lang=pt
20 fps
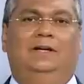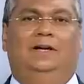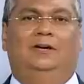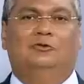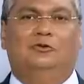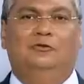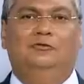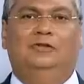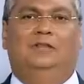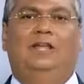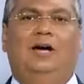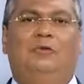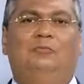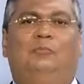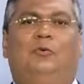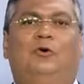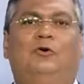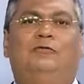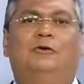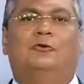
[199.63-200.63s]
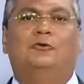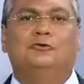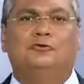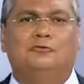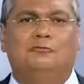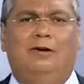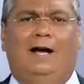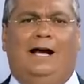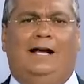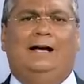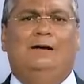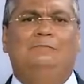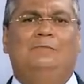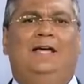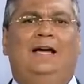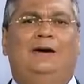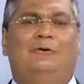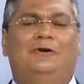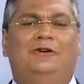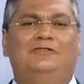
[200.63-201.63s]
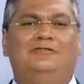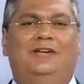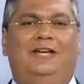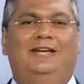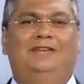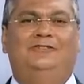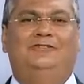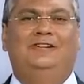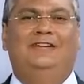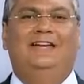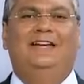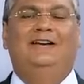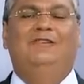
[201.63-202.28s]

Quero convidar o povo a continuar a caminhar com a gente.